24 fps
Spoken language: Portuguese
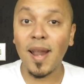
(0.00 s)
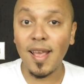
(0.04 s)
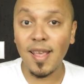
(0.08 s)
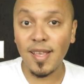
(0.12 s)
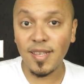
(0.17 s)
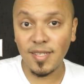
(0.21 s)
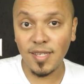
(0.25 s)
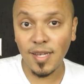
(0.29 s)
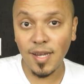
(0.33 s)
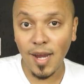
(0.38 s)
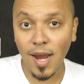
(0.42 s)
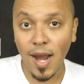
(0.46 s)
para
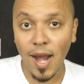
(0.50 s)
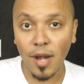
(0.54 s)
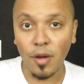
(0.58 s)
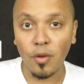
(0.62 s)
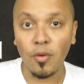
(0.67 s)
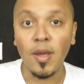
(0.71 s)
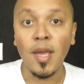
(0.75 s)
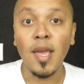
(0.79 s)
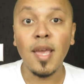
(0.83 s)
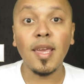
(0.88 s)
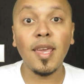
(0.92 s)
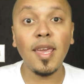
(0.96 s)
esse
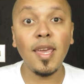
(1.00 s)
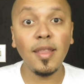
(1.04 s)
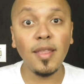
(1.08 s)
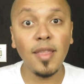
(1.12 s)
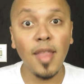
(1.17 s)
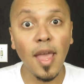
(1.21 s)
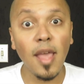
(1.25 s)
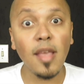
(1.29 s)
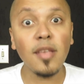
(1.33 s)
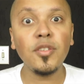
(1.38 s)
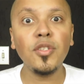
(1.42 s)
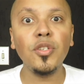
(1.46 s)
cargo, que
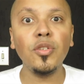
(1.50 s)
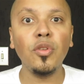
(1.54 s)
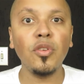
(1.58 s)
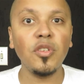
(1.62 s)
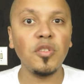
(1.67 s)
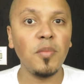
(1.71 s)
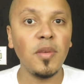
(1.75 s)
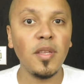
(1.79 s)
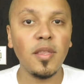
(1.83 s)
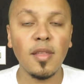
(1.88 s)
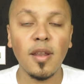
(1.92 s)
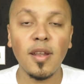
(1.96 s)
desde
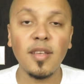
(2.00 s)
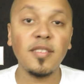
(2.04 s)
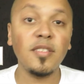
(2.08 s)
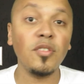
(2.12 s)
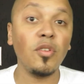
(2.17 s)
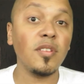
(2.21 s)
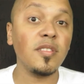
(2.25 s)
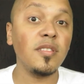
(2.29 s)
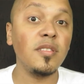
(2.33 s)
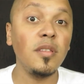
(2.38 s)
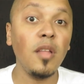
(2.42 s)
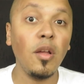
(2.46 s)
2013
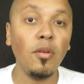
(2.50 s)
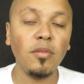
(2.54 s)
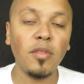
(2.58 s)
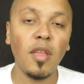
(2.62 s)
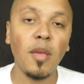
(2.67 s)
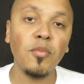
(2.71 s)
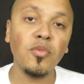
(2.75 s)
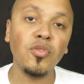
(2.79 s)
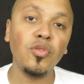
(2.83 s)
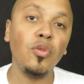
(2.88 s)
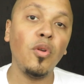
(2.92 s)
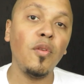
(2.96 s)
nós não
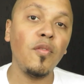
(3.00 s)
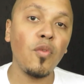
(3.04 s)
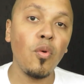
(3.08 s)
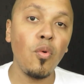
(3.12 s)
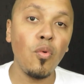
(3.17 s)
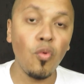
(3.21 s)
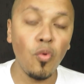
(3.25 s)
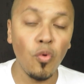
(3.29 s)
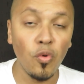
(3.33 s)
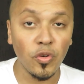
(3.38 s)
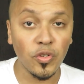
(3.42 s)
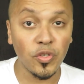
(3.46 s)
temos um novo
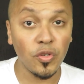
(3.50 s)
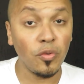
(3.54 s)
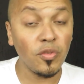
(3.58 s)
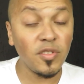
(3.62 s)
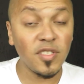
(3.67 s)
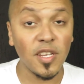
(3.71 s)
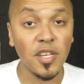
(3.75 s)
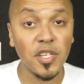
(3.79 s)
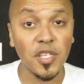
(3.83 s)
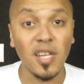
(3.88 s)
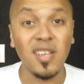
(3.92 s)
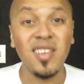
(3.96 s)
concurso, ou
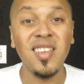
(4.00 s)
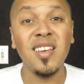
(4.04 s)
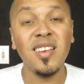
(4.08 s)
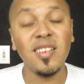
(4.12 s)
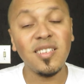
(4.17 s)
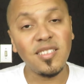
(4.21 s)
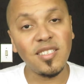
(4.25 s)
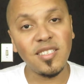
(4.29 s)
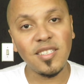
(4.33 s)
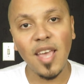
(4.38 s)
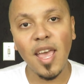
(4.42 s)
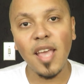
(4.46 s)
seja,
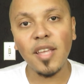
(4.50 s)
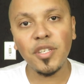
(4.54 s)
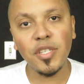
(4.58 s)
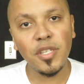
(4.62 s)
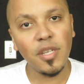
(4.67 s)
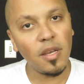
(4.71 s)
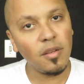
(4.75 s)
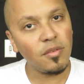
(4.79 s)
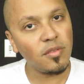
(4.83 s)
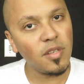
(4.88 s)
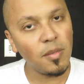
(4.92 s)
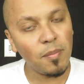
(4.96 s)

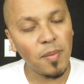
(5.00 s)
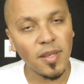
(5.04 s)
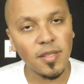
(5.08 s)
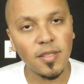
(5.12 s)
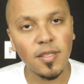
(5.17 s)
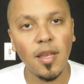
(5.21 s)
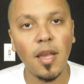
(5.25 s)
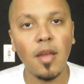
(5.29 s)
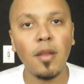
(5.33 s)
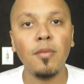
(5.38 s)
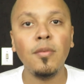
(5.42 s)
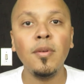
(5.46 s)
sete anos se
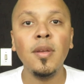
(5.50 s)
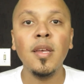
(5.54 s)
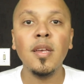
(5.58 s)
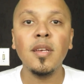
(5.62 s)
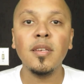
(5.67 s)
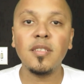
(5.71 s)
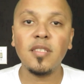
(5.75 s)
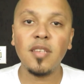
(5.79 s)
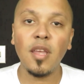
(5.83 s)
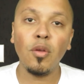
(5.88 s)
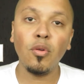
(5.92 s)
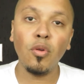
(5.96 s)
passaram
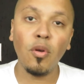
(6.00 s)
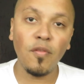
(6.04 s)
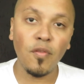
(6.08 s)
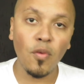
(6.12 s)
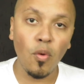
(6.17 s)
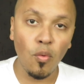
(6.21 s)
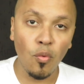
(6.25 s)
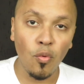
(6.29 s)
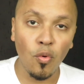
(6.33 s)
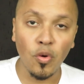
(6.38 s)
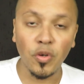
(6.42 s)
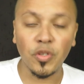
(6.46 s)
sem um novo
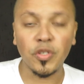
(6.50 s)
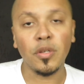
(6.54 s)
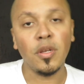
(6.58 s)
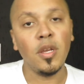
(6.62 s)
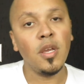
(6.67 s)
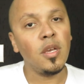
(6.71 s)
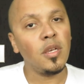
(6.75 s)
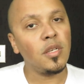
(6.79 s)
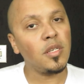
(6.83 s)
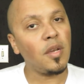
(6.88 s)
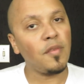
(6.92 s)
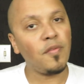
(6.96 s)
concurso.
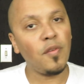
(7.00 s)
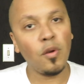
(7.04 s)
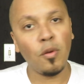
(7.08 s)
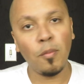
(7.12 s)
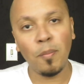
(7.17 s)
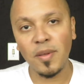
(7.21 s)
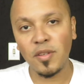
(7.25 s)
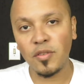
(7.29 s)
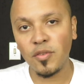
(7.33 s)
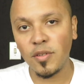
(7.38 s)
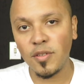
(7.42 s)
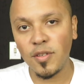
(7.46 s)
Já
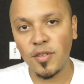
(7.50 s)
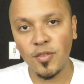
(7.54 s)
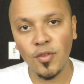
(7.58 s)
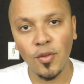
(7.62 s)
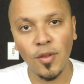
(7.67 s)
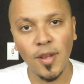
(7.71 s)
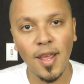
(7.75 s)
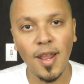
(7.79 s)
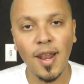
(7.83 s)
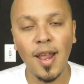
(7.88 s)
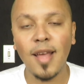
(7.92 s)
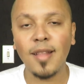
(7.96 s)
foram pessoas
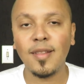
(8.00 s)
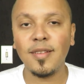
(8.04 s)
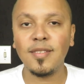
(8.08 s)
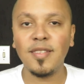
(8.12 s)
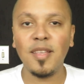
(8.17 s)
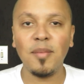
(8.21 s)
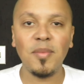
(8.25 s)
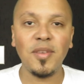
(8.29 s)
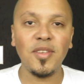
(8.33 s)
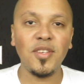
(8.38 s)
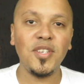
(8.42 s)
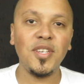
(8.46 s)
exoneradas,
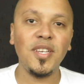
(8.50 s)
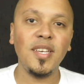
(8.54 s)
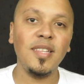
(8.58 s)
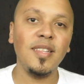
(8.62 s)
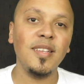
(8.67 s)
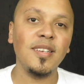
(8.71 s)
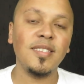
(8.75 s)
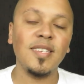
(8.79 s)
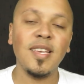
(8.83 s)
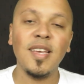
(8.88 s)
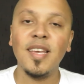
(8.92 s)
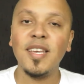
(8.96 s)

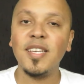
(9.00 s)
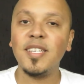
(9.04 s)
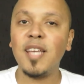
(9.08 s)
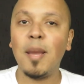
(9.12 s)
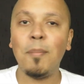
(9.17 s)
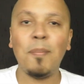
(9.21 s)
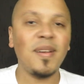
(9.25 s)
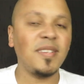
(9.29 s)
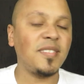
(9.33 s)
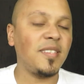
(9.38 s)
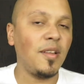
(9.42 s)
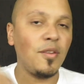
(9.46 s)
demitidas,
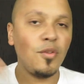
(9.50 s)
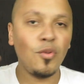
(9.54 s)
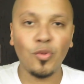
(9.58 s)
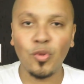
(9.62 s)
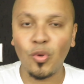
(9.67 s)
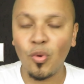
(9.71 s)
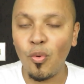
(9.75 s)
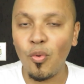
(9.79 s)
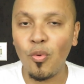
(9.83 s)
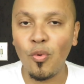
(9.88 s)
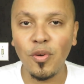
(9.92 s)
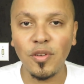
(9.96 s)
já passaram em
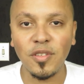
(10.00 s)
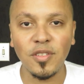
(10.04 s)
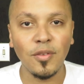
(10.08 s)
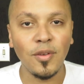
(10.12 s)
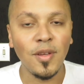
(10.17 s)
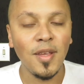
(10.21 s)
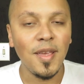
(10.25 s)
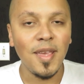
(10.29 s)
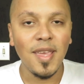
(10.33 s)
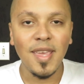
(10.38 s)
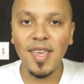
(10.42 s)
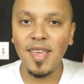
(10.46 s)
outro
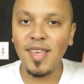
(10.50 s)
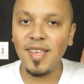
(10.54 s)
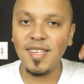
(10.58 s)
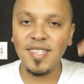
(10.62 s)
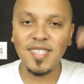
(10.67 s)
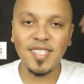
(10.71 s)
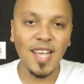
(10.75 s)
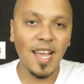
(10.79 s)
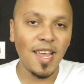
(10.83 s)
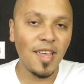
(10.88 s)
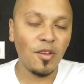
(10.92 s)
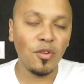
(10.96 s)
concurso e,
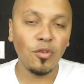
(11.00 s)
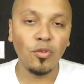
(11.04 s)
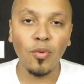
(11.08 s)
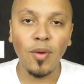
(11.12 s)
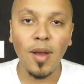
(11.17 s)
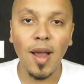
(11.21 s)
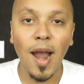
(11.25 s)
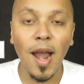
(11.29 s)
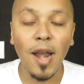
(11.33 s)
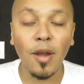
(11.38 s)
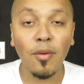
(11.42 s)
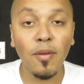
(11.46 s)
e saíram do
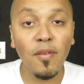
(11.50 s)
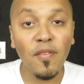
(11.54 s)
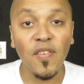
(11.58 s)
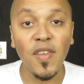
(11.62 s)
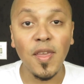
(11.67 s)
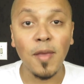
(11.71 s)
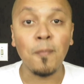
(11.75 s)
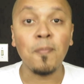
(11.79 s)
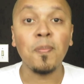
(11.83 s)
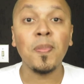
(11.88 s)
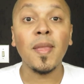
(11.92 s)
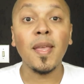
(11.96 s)
cargo,
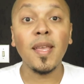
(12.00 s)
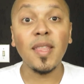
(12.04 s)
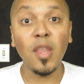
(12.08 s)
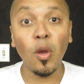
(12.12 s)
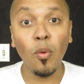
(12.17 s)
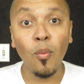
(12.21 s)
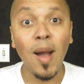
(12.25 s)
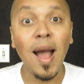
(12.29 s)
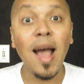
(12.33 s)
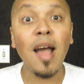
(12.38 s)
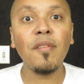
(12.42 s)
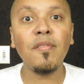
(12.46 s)
enfim.
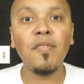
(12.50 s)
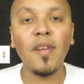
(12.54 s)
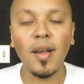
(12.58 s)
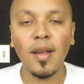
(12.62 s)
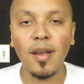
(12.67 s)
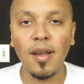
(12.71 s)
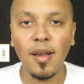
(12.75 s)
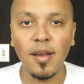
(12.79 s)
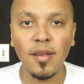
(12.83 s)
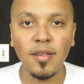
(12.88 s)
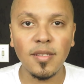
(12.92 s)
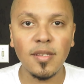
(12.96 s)
Então há
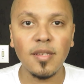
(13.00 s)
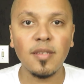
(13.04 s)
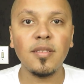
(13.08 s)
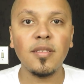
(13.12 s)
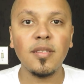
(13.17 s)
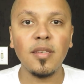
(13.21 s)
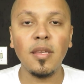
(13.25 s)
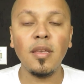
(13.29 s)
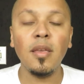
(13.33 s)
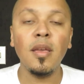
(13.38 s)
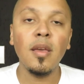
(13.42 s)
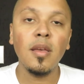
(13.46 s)
vacância
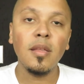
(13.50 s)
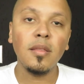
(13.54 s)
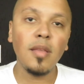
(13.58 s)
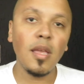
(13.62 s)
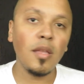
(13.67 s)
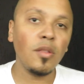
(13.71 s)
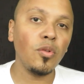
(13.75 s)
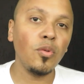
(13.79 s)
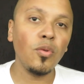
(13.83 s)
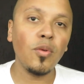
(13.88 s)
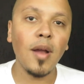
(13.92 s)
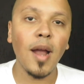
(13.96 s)
sim
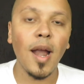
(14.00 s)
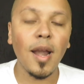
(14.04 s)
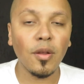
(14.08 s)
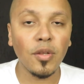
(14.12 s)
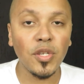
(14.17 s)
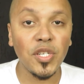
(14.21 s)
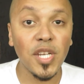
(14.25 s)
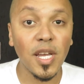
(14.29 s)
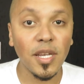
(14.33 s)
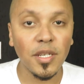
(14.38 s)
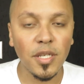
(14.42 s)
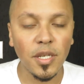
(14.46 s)
dentro do
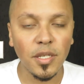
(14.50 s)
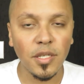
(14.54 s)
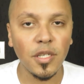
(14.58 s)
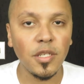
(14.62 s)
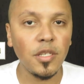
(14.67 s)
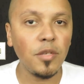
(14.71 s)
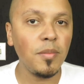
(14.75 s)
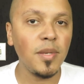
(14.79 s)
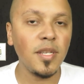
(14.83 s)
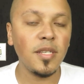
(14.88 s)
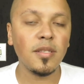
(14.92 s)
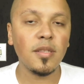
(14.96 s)
cargo de agente
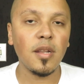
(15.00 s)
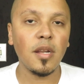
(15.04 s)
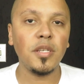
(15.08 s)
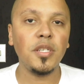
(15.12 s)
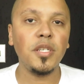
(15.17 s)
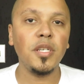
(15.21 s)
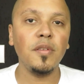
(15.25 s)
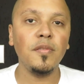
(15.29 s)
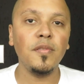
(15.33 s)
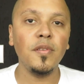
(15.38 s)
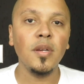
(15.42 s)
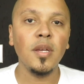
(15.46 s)

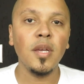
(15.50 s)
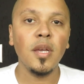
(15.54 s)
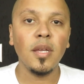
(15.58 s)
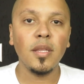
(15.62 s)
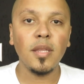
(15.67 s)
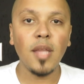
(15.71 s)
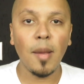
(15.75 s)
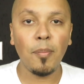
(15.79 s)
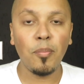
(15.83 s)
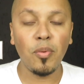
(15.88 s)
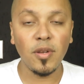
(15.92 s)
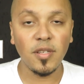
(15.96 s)
administrativo
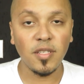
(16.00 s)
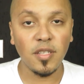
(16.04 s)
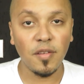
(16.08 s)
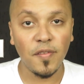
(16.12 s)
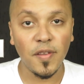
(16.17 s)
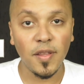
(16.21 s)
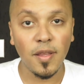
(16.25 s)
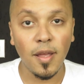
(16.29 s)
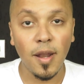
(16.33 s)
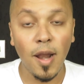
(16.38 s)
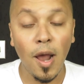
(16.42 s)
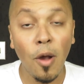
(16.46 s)
da Polícia
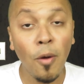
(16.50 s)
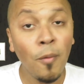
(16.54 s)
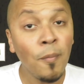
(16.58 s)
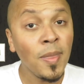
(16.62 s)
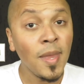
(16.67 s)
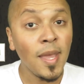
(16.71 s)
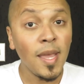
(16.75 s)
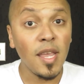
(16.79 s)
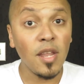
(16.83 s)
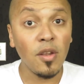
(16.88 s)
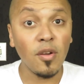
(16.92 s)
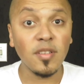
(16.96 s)

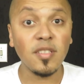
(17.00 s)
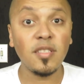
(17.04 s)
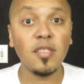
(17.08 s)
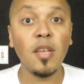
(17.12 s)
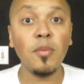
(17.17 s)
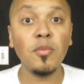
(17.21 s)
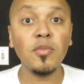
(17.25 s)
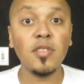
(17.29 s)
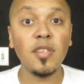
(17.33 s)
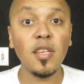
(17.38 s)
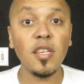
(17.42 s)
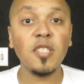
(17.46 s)
Federal. E nós
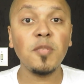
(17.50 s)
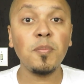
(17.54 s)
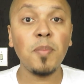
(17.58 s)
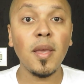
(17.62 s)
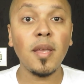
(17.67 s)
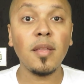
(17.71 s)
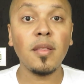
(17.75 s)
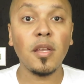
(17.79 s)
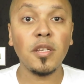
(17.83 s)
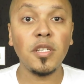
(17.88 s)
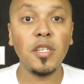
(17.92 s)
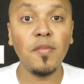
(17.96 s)
temos
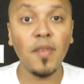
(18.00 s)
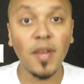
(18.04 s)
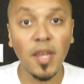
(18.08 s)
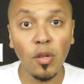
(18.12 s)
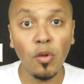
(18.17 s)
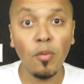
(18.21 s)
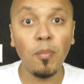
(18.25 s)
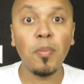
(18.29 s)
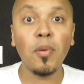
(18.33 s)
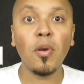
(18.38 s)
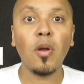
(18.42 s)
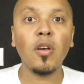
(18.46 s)
expectativa
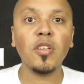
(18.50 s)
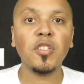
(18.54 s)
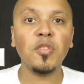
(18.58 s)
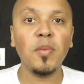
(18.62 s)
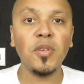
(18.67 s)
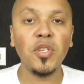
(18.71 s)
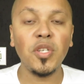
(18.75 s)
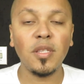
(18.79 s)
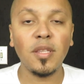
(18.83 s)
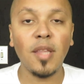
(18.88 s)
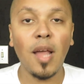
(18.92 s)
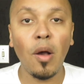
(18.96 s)
que no
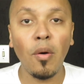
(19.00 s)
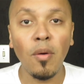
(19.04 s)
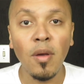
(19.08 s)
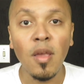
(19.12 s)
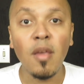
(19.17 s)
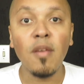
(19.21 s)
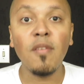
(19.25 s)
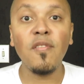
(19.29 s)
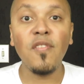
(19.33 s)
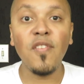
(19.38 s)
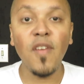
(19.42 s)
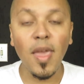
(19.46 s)
próximo edital
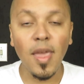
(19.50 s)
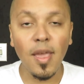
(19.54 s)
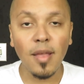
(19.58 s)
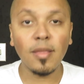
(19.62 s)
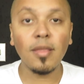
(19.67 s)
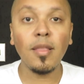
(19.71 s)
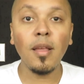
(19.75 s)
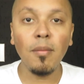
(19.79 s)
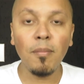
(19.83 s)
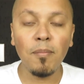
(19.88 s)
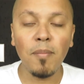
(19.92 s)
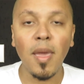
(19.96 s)
venha
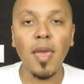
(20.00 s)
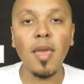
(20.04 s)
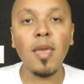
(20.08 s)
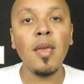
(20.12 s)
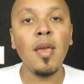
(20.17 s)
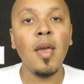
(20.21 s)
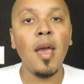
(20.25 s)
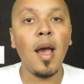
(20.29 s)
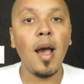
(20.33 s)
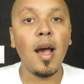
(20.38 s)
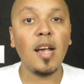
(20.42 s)
também